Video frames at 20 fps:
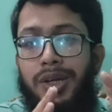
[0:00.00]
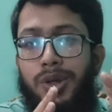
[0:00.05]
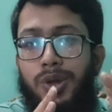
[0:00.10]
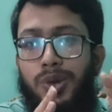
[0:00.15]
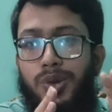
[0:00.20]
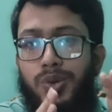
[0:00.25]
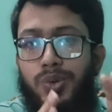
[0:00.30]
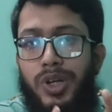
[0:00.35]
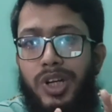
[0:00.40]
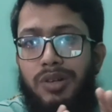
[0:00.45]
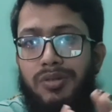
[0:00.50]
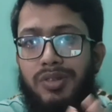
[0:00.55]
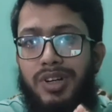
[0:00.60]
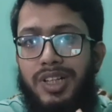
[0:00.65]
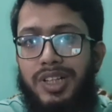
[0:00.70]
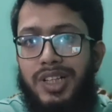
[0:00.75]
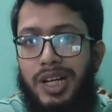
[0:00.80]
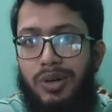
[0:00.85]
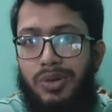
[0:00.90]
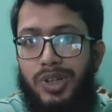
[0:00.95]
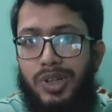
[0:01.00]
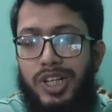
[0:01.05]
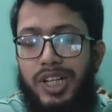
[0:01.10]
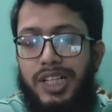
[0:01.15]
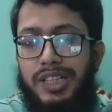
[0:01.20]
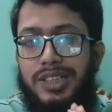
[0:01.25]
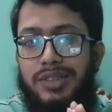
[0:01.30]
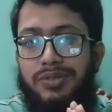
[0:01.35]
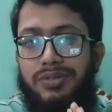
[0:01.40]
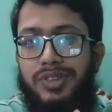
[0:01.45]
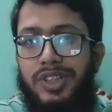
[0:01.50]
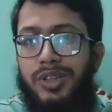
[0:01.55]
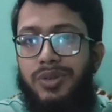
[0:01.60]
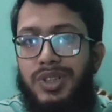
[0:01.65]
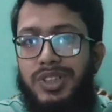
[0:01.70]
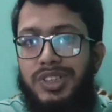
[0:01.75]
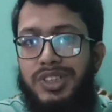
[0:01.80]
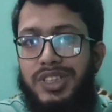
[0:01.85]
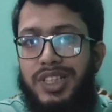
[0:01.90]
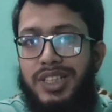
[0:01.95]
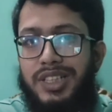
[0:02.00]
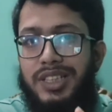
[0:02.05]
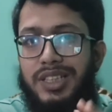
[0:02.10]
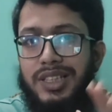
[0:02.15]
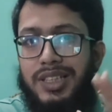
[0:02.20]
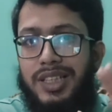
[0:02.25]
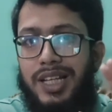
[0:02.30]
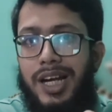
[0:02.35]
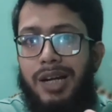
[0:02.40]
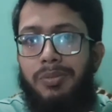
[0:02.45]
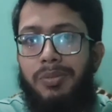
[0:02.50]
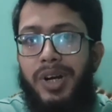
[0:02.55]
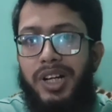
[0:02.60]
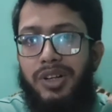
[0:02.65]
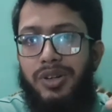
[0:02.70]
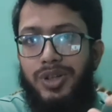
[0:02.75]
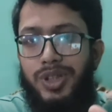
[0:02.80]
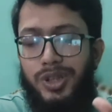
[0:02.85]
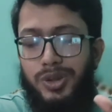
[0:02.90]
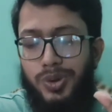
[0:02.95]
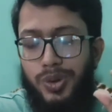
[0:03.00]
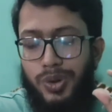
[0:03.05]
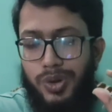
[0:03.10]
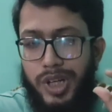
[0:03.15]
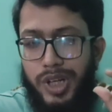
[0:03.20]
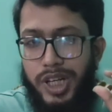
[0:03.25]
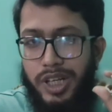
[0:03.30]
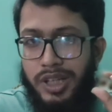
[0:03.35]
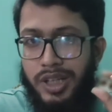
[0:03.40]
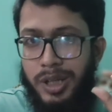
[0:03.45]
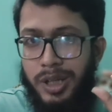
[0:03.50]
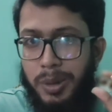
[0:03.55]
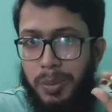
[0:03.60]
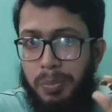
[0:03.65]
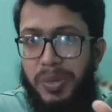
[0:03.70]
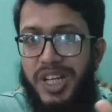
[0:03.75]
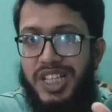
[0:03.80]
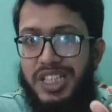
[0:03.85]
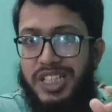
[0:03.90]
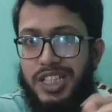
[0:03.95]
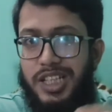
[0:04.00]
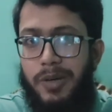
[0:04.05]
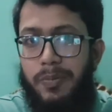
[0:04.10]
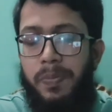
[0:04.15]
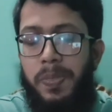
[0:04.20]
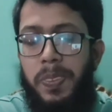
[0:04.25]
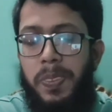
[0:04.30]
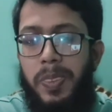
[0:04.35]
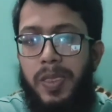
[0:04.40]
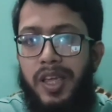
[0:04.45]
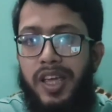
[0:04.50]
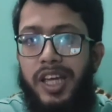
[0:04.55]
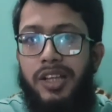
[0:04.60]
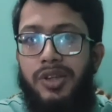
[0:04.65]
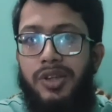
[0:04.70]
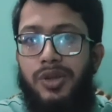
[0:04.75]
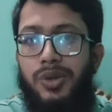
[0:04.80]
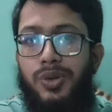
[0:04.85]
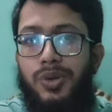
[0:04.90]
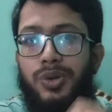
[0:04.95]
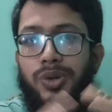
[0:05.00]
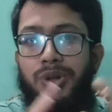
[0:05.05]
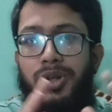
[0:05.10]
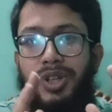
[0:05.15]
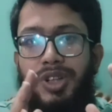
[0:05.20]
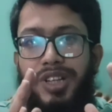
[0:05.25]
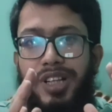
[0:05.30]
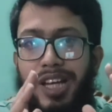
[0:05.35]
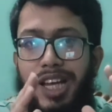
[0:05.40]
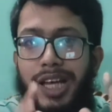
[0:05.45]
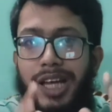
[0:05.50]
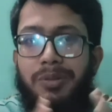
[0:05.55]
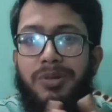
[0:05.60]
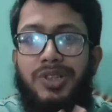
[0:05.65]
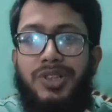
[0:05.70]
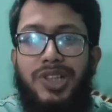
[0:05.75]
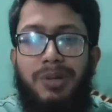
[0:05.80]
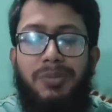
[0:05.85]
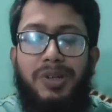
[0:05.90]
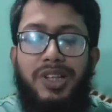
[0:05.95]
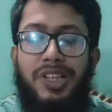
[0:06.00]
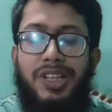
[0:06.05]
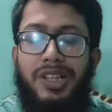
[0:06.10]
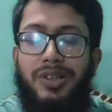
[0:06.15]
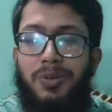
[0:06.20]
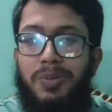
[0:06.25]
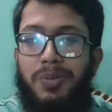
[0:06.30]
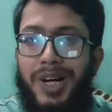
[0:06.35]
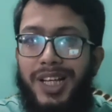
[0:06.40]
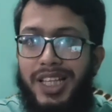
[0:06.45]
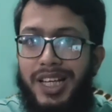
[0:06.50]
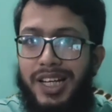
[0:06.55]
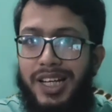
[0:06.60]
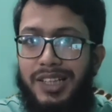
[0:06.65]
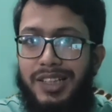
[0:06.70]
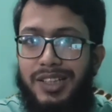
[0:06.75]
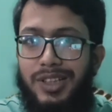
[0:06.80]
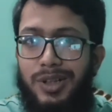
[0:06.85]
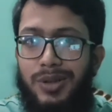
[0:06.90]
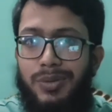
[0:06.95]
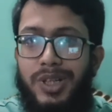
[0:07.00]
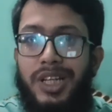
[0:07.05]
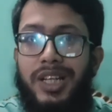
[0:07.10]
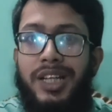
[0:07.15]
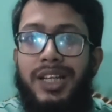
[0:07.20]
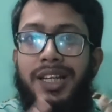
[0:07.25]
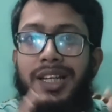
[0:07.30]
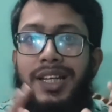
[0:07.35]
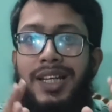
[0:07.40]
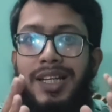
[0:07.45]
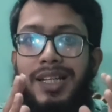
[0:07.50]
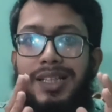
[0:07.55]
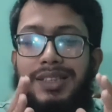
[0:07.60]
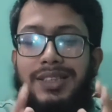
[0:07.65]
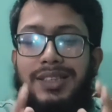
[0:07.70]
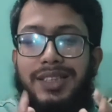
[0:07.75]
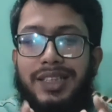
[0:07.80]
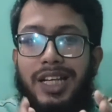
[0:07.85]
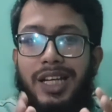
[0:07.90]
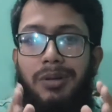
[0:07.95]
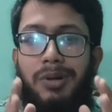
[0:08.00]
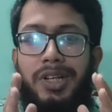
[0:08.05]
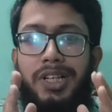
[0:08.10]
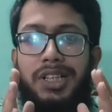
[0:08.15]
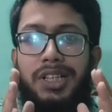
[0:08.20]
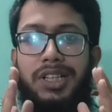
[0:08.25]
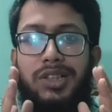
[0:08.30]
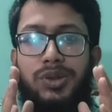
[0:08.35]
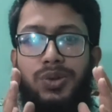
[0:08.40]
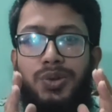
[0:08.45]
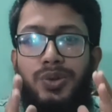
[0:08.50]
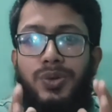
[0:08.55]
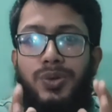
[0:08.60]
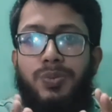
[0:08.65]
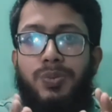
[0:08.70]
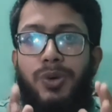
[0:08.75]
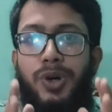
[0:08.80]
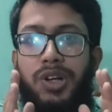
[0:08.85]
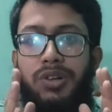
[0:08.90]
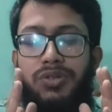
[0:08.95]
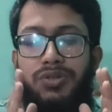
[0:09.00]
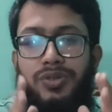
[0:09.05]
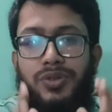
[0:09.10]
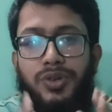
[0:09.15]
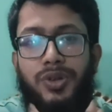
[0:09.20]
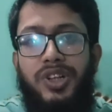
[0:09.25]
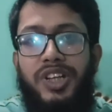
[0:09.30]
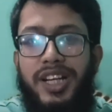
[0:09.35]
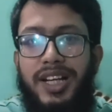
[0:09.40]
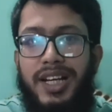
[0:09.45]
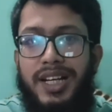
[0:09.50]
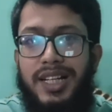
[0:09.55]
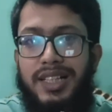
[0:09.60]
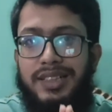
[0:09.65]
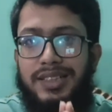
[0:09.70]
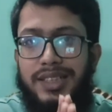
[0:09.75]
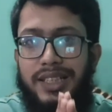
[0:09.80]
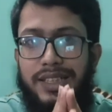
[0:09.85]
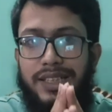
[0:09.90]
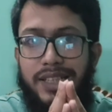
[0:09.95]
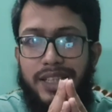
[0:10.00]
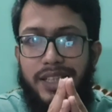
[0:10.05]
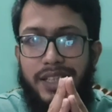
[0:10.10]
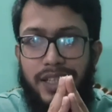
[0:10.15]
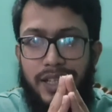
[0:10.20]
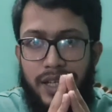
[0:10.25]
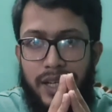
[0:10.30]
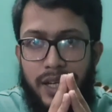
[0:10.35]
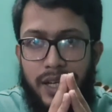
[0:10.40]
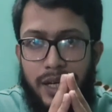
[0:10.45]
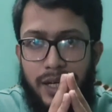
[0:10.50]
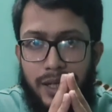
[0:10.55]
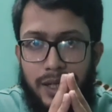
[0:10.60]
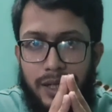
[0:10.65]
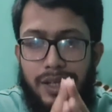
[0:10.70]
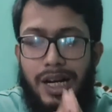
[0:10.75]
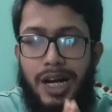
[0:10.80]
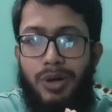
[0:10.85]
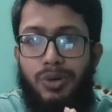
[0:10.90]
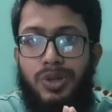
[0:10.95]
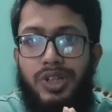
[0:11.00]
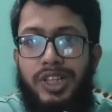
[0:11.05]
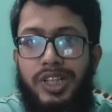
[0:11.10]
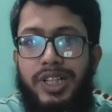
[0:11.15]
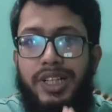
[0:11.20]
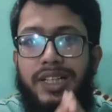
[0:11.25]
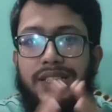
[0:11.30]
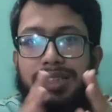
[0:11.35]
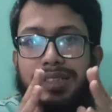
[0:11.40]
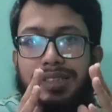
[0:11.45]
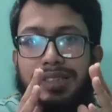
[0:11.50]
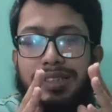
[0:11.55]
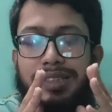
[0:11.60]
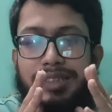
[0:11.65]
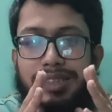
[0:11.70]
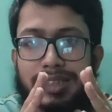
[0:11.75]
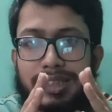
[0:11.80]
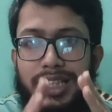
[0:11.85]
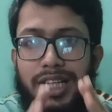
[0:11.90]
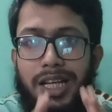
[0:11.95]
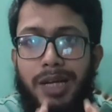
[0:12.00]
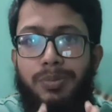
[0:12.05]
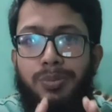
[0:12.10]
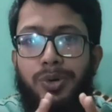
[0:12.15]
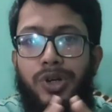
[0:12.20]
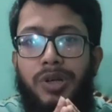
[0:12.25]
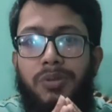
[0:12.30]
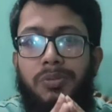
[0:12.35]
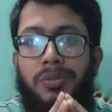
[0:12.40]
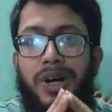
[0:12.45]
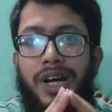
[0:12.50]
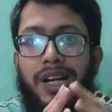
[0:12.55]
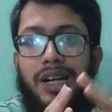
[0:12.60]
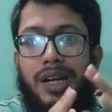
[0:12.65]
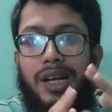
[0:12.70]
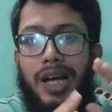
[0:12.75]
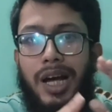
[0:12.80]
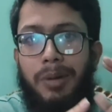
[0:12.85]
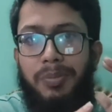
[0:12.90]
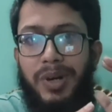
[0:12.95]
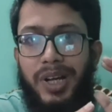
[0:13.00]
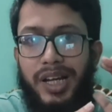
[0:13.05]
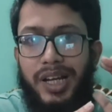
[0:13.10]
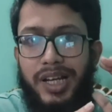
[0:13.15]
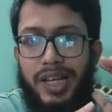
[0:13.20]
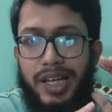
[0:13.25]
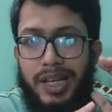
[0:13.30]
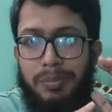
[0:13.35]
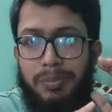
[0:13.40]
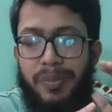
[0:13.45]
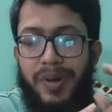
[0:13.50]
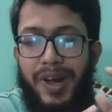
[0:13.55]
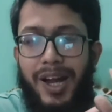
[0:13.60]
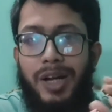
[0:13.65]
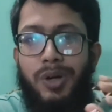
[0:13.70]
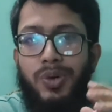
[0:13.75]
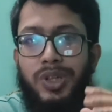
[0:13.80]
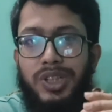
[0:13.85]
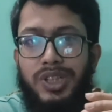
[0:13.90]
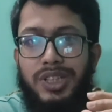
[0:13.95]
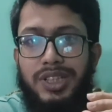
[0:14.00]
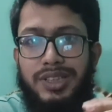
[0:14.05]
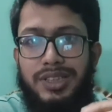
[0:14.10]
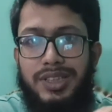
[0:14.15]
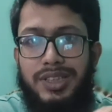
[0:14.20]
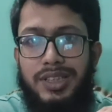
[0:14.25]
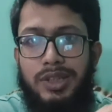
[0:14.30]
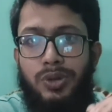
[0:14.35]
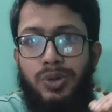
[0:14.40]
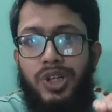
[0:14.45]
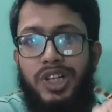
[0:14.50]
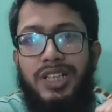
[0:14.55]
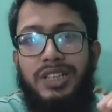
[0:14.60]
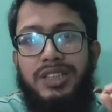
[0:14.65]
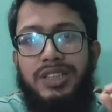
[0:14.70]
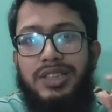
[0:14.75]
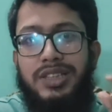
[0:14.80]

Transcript: ডুয়েল ব্যান্ড রাউটারের যে ফ্রিকোয়েন্সি আছে তার ব্যান্ডউইথের তুলনায় বেশি কিন্তু এই বিষয়ে আপনাদের একটু মাথায় রাখতে হবে সিঙ্গেল ব্যান্ডটা টু পয়েন্ট ফোর গিগাহার্সের একটি রাউটার যে পরিমাণ আপনাকে ব্যান্ডউইথ দিচ্ছে ধরে নিচ্ছি